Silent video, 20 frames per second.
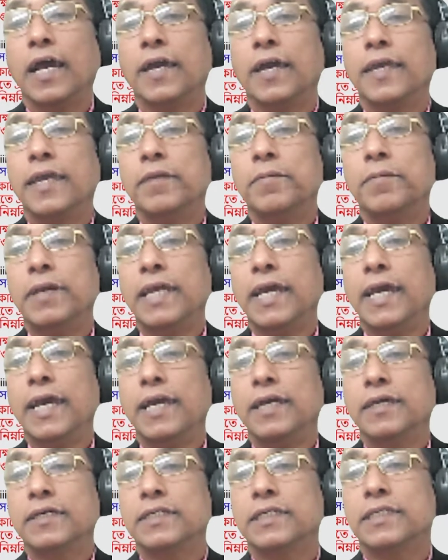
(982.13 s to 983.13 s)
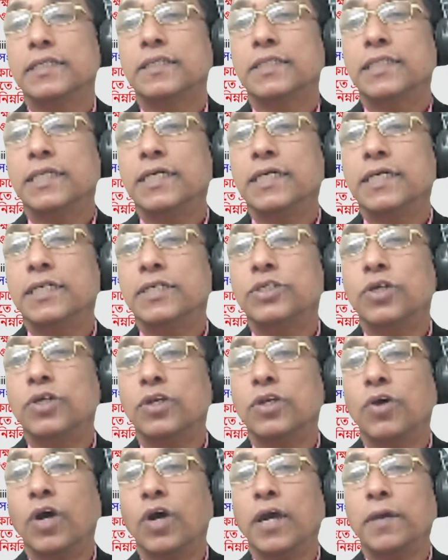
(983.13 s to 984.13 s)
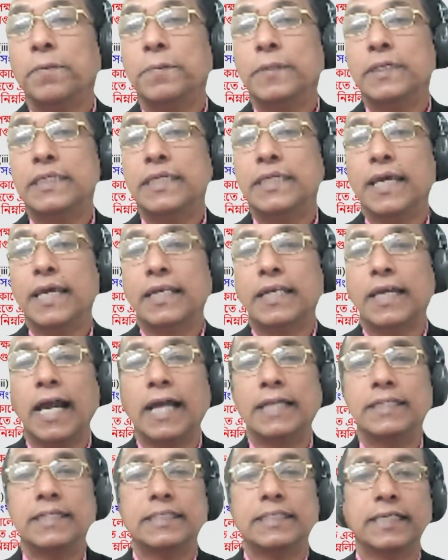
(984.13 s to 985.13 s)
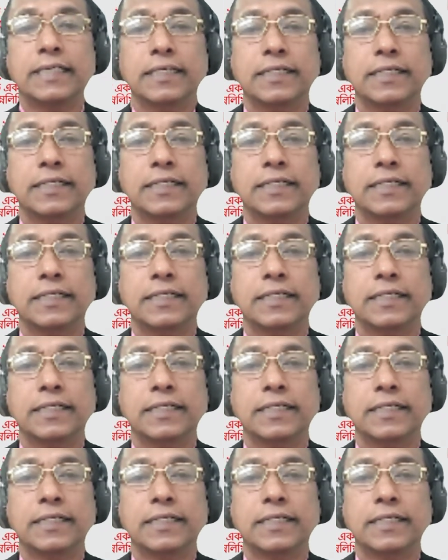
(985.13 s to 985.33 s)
এবারে তিনশো নয় পৃষ্ঠায় কাজ আছে